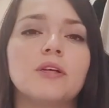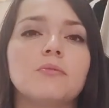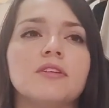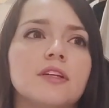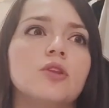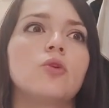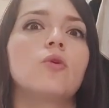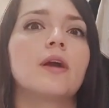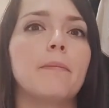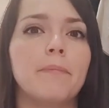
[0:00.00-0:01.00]
cómo lo estamos
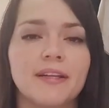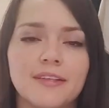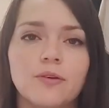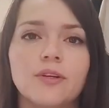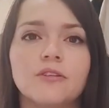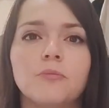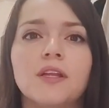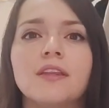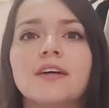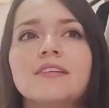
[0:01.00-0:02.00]
haciendo, qué pasa con las
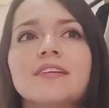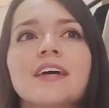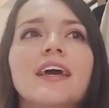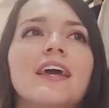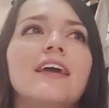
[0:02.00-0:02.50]
prendas.